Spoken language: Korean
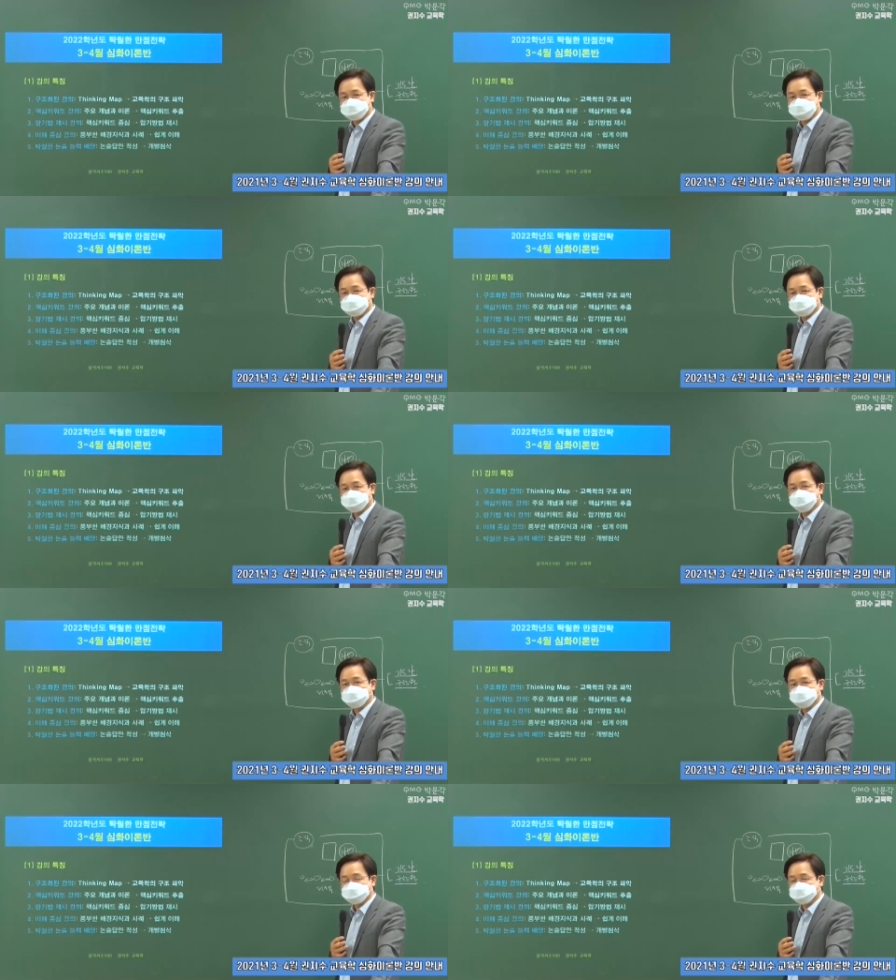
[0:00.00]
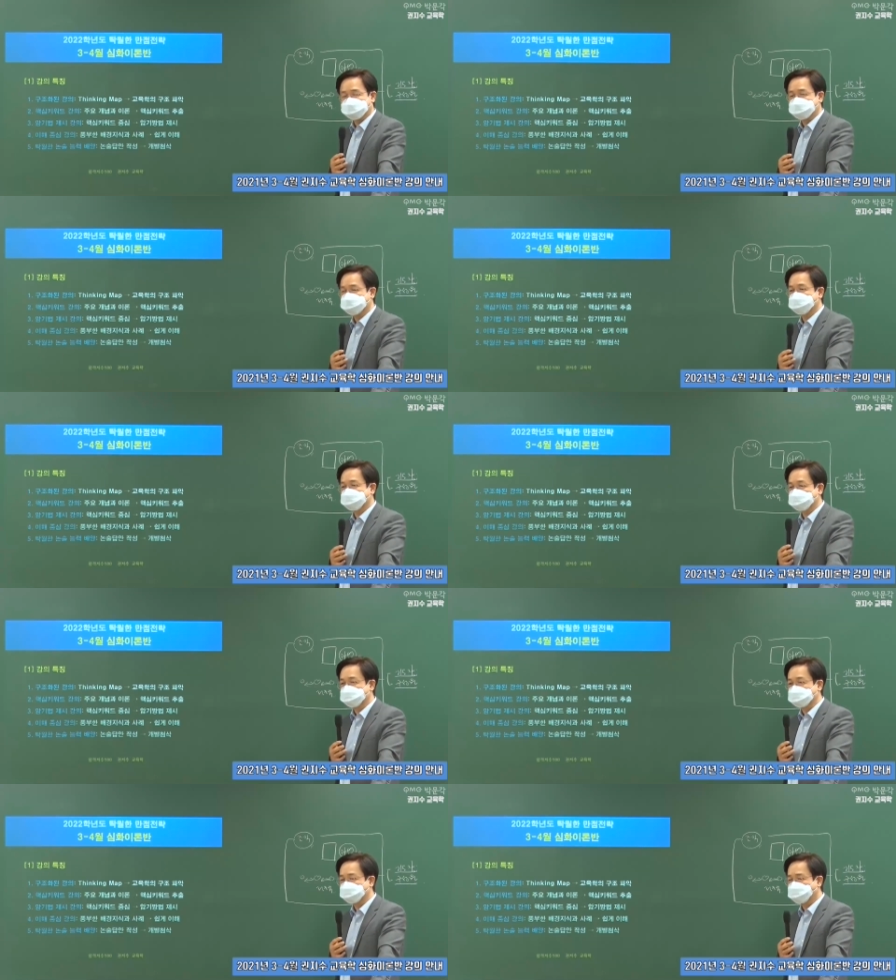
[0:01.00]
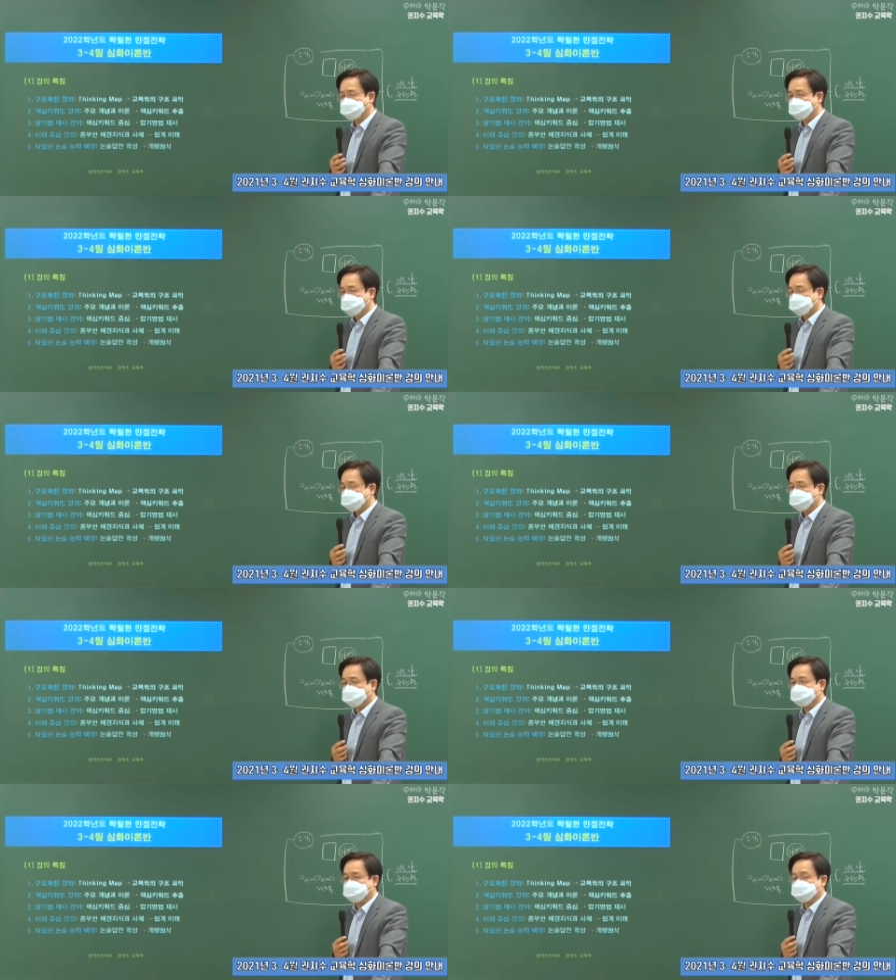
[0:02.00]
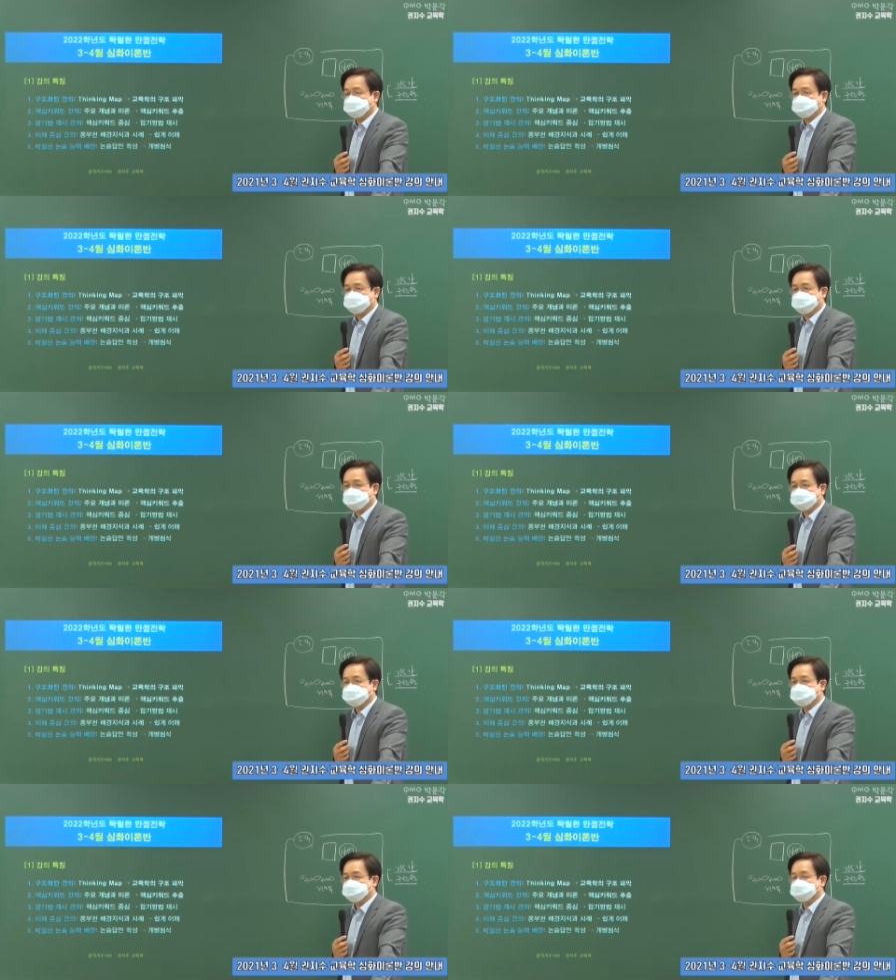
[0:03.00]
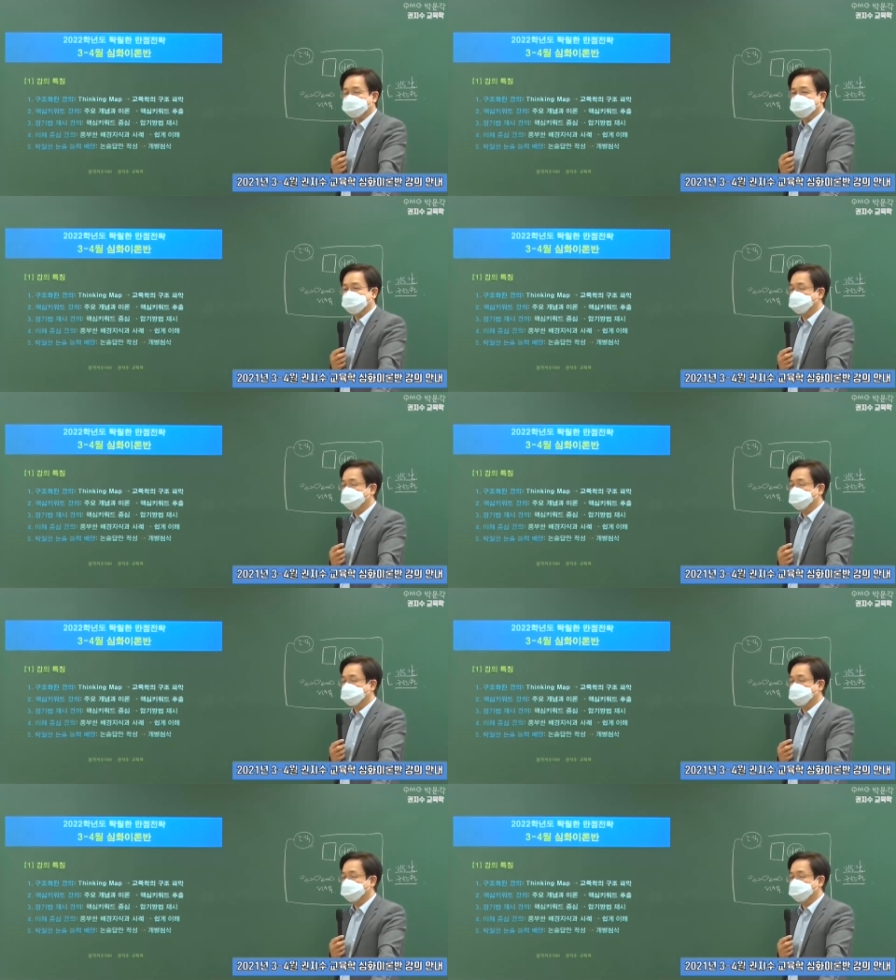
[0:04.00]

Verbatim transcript: 사례 등을 동원해서 이제 이해를 시켜드리는데, 시간 관계상 예, 일,